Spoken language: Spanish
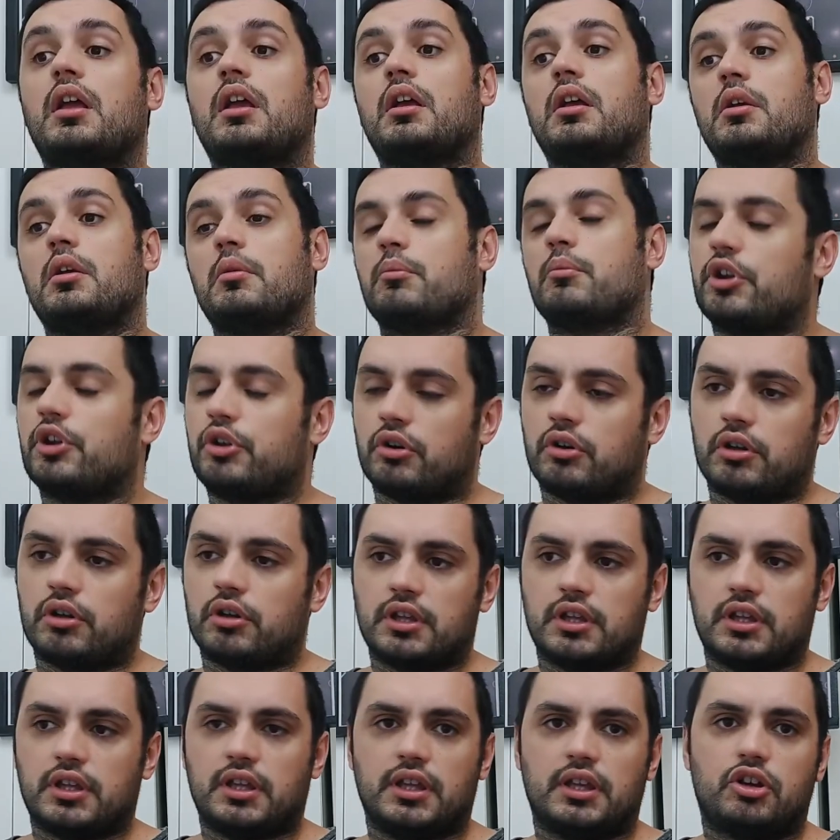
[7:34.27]
Bueno,
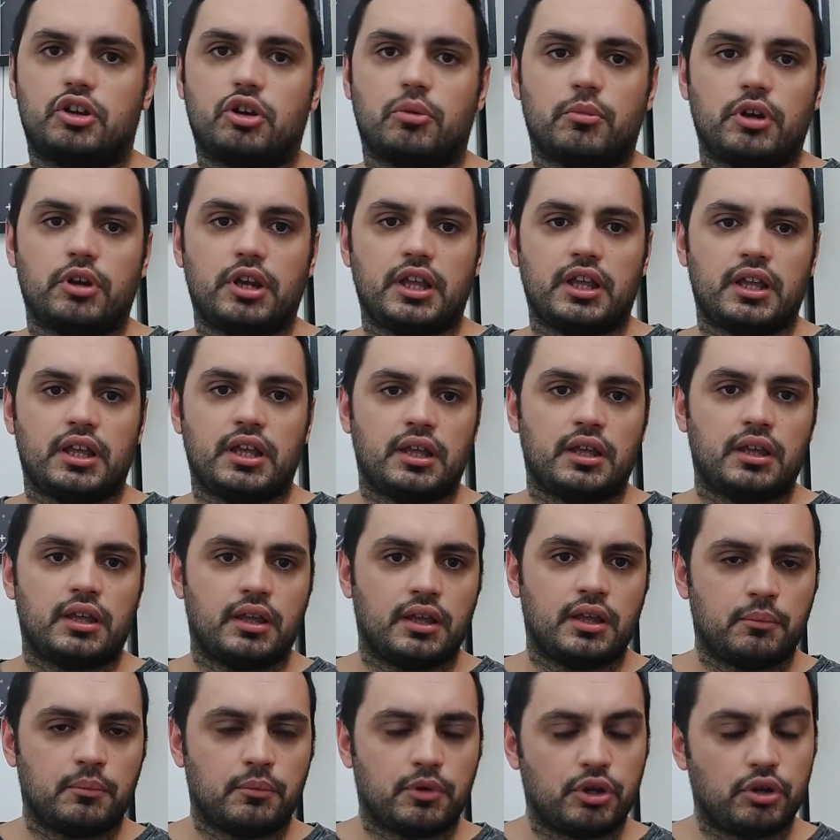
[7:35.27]
y como, le,
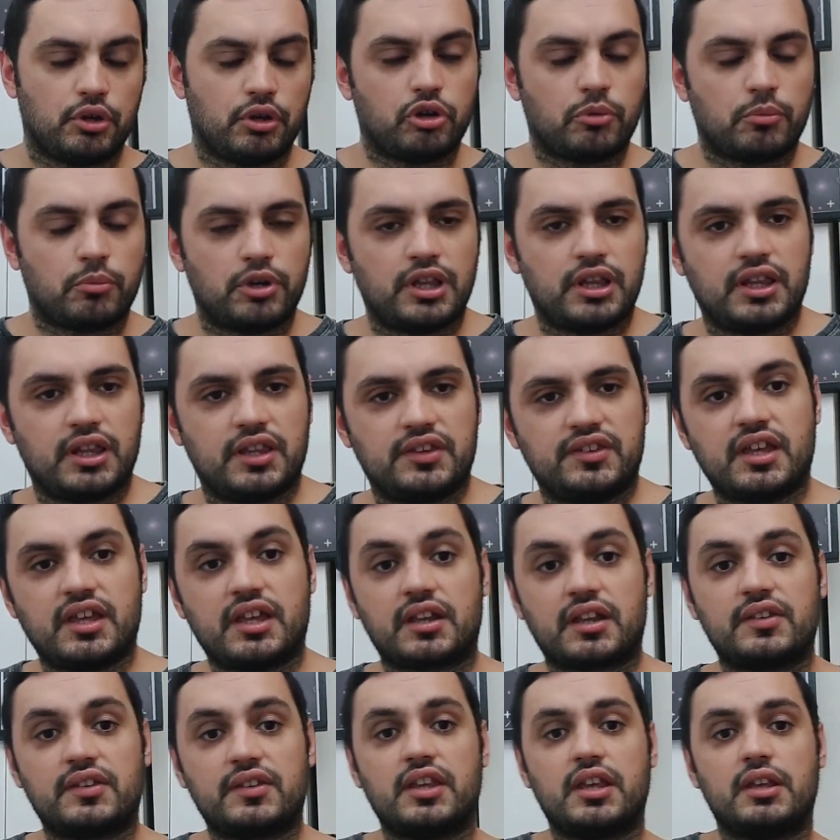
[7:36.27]
bueno, como les decía
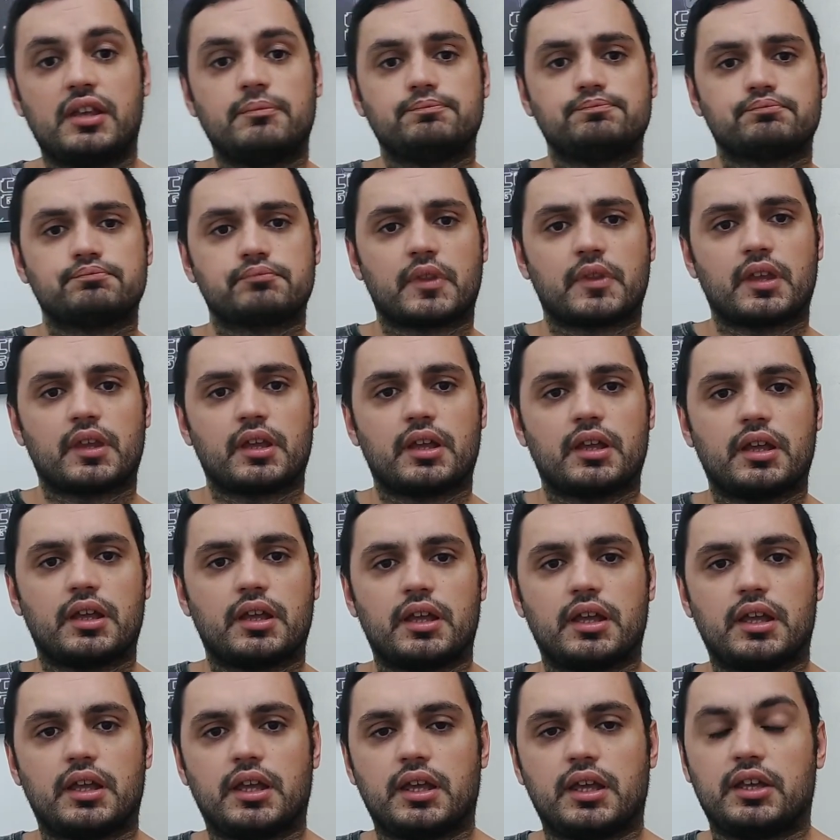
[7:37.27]
recién,
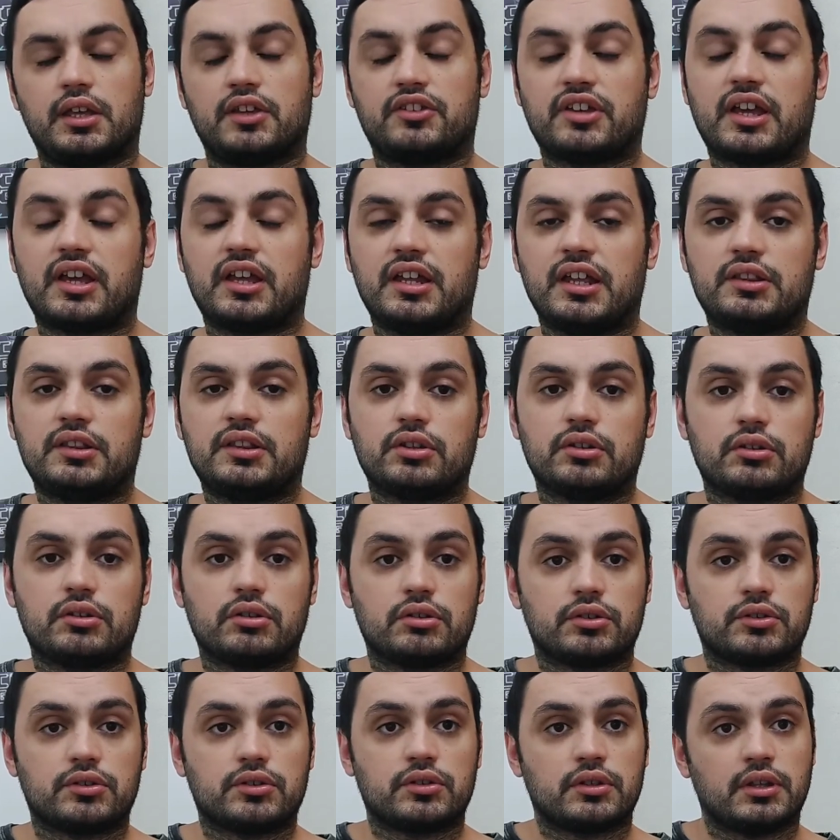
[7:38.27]
eh, ya en
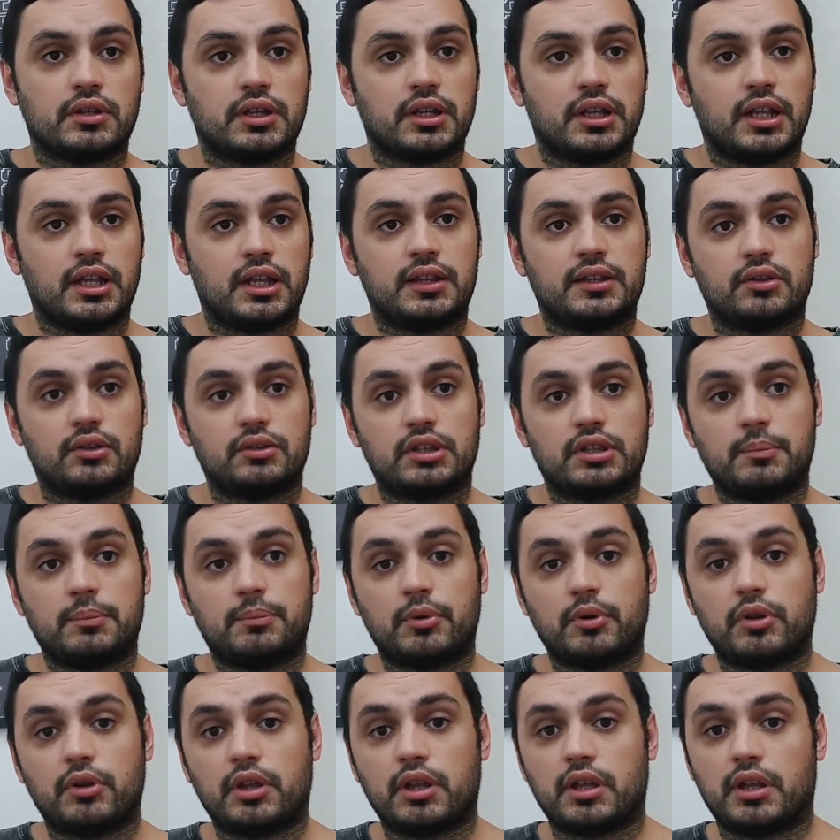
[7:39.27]
estos, en tipos
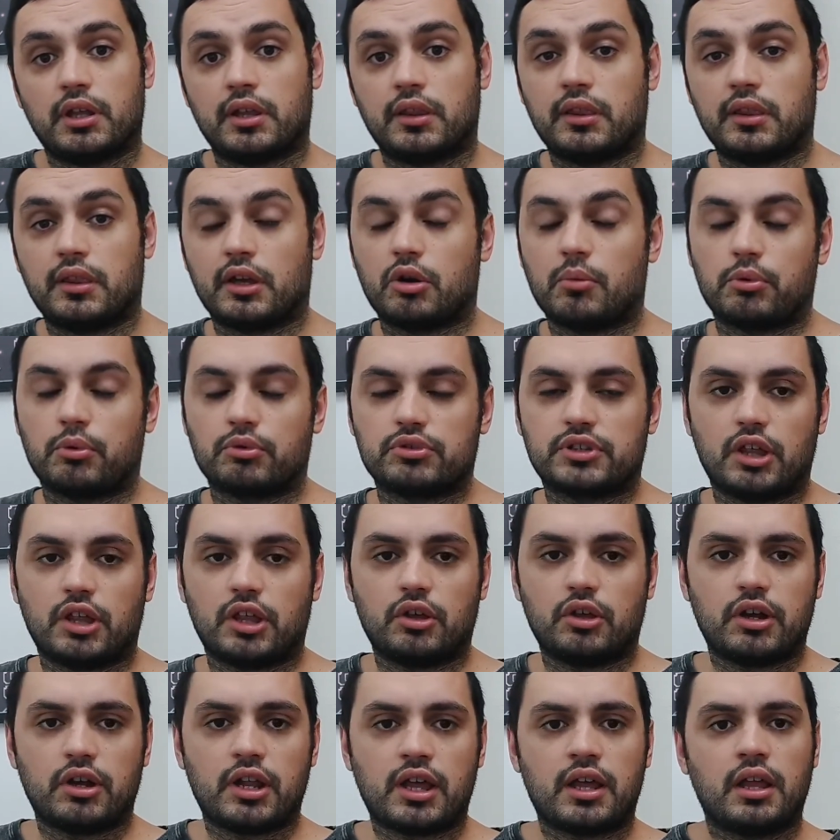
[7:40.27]
de,
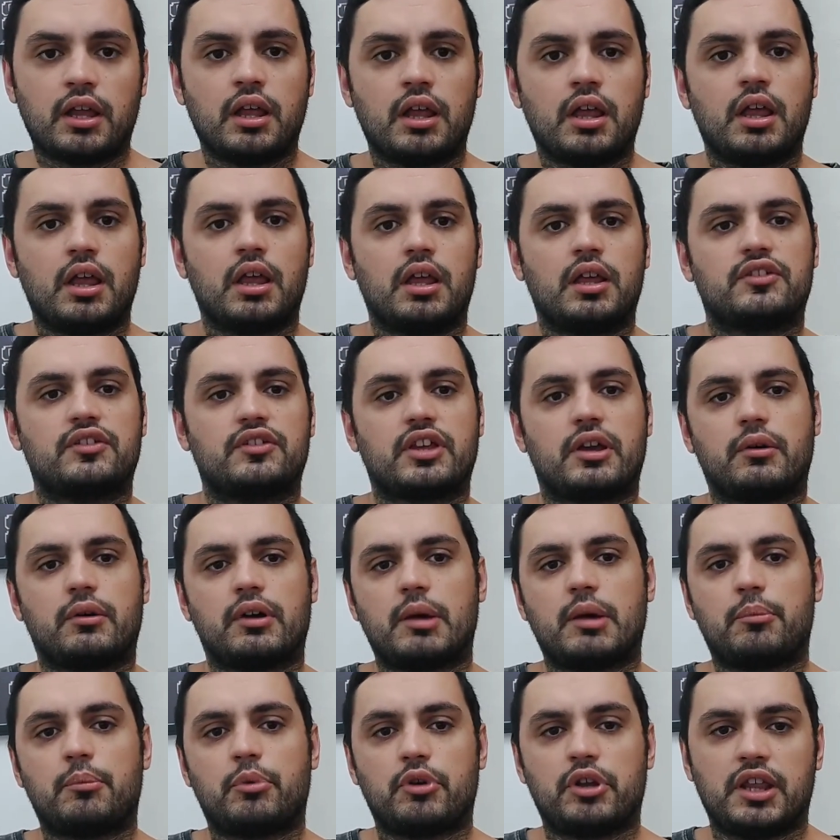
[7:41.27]
computadora ya van a
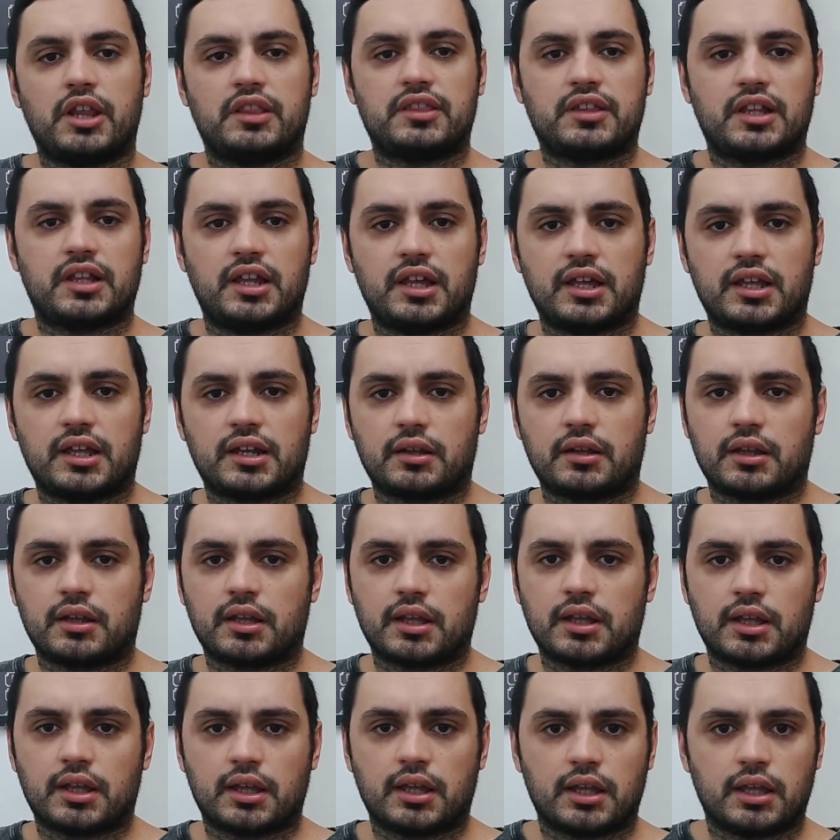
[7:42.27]
poder instalar
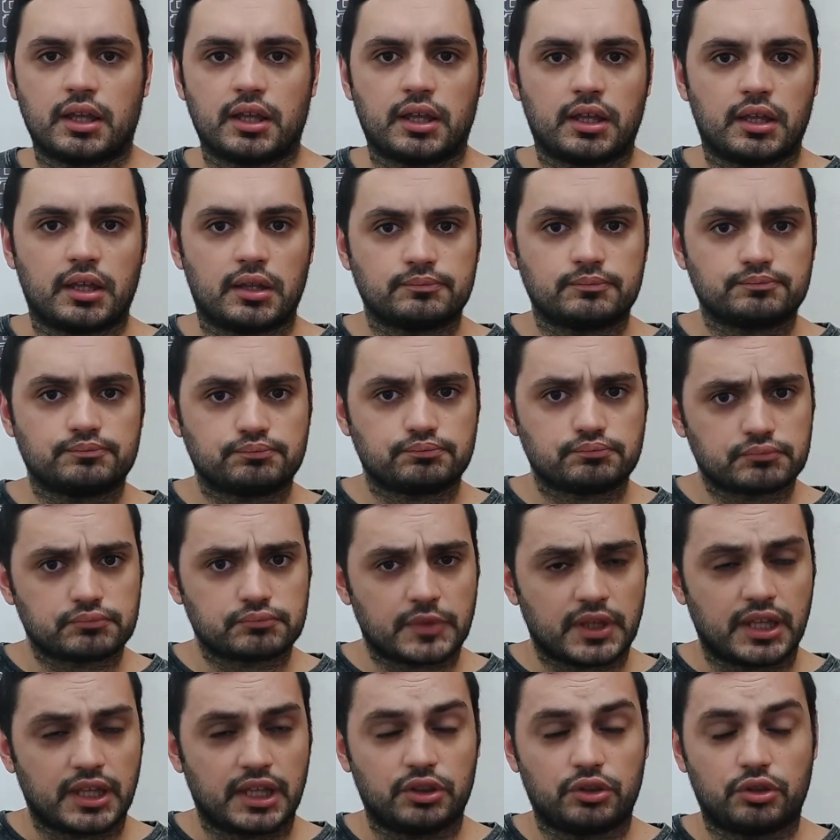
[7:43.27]
eh,
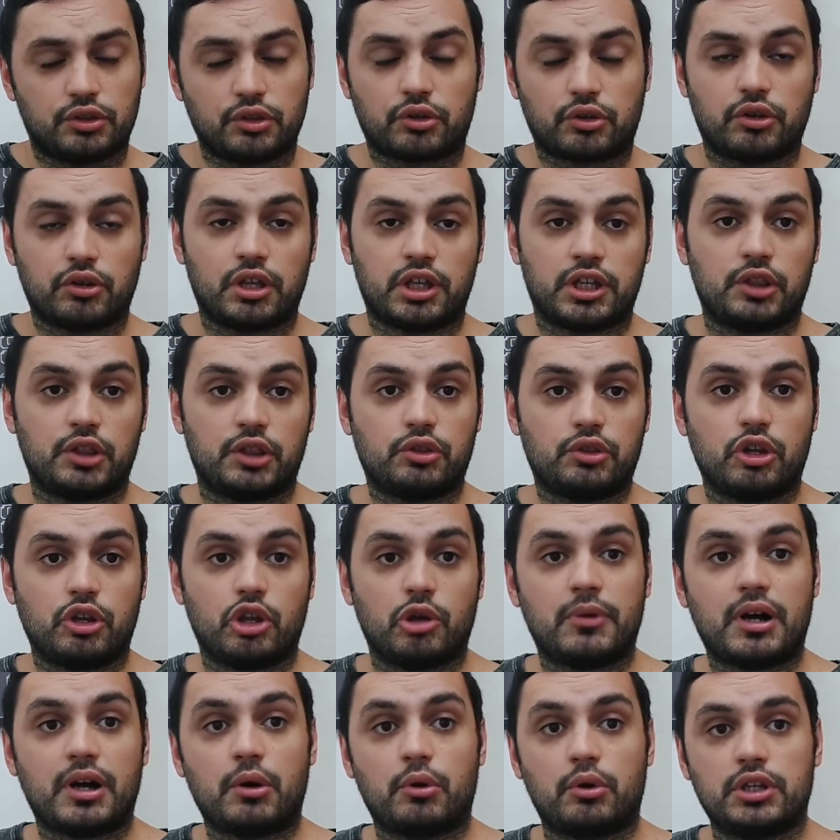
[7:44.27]
entornos de escritorio
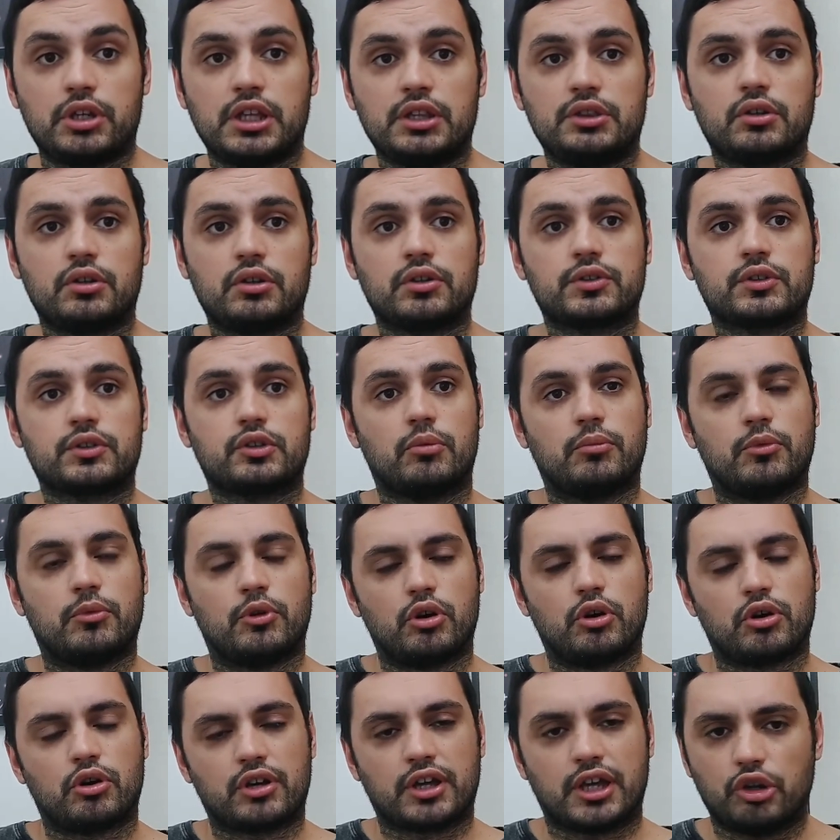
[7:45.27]
más bonitos como
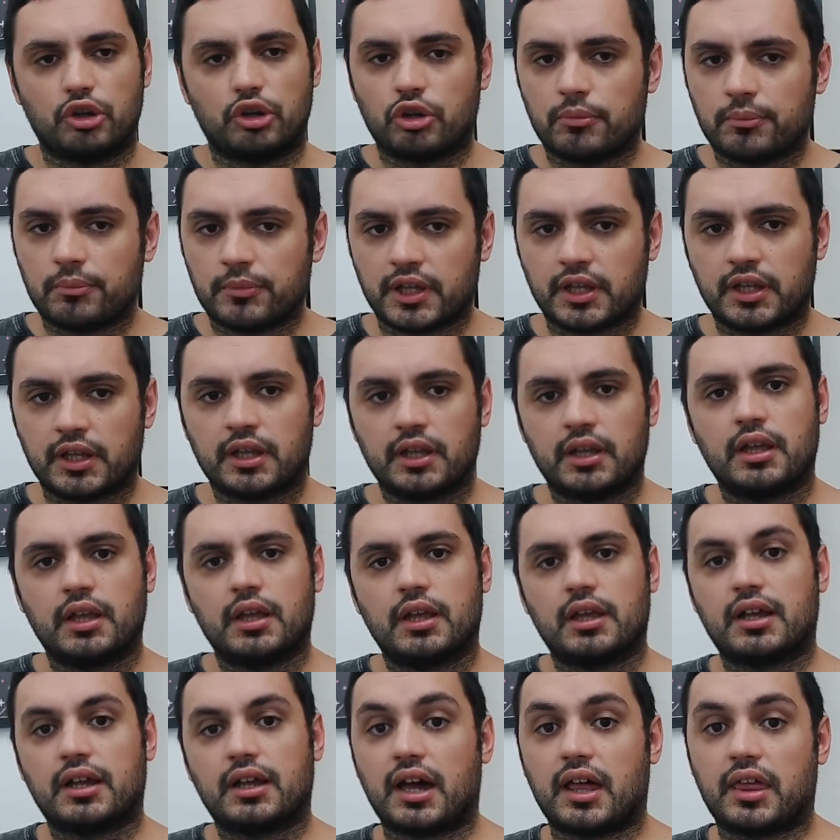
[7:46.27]
Genome,
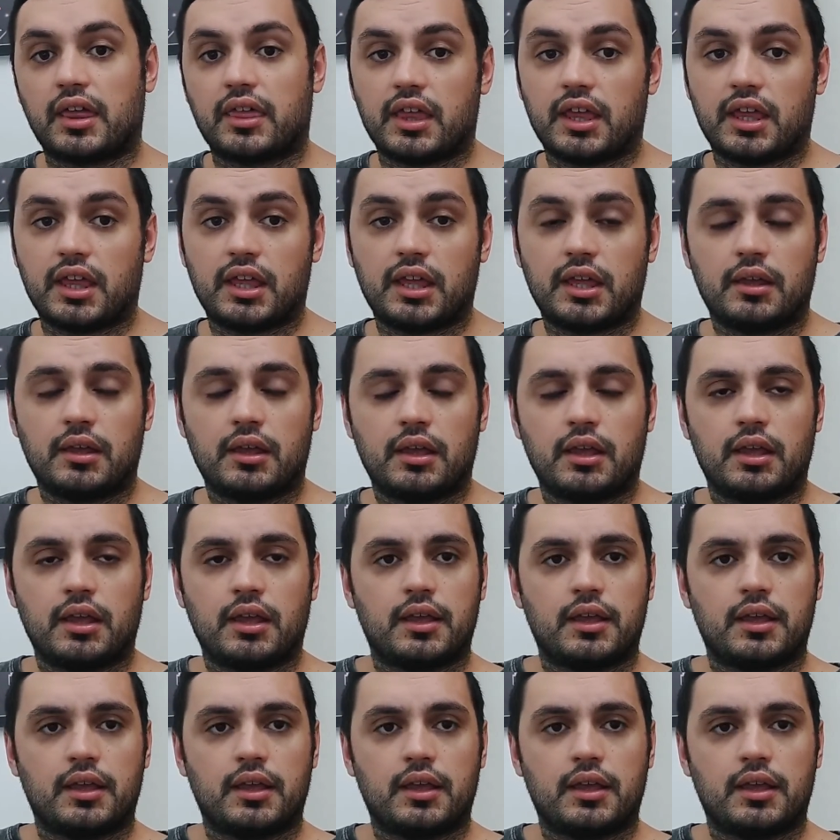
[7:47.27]
KDE,